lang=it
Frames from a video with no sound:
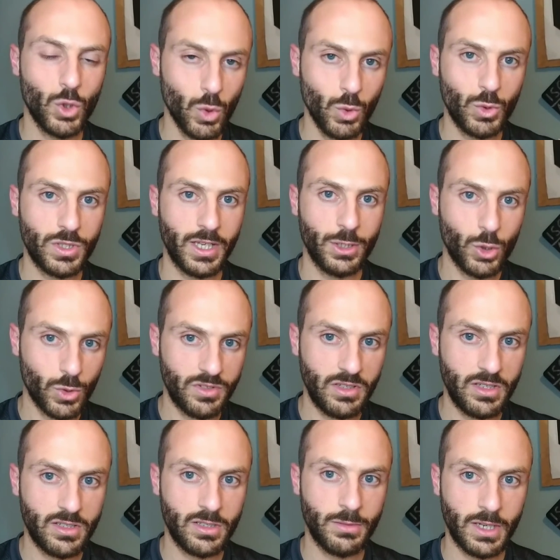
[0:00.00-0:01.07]
giuste,
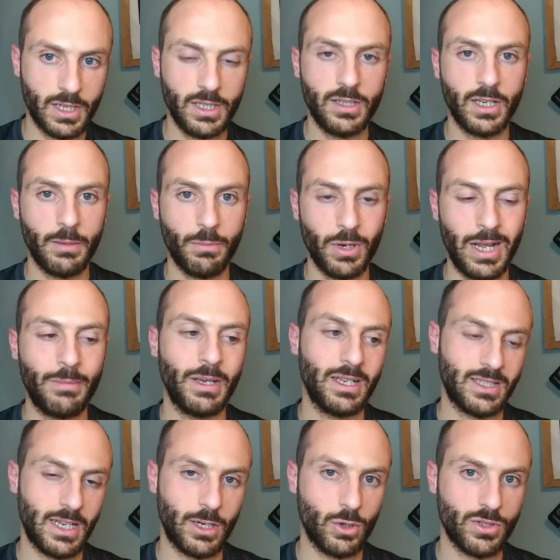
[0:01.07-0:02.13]
giustissime critiche e
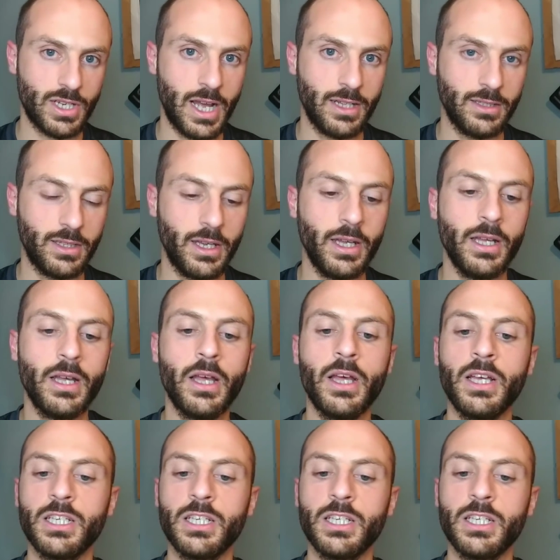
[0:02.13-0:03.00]
polemiche sacrosante,